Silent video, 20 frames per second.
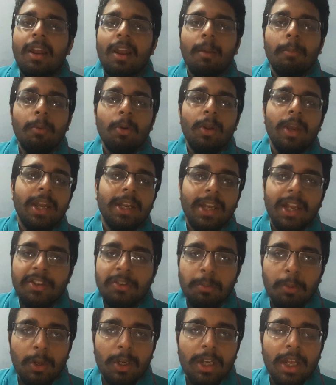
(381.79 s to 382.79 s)
நம்மளுடைய
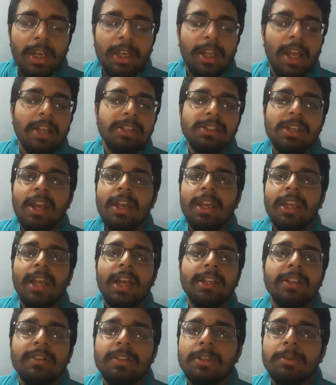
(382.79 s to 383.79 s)
டெக்ஸ்ட் புக்கில் இருக்குது ஆக்சுவலாக
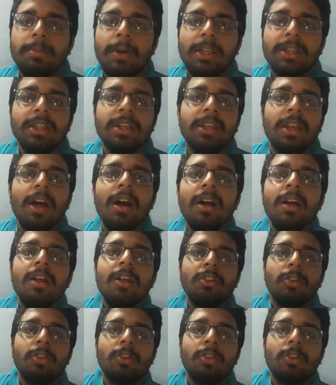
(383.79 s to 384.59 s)
நீங்கள் அதை வந்து பார்த்துக்கலாம்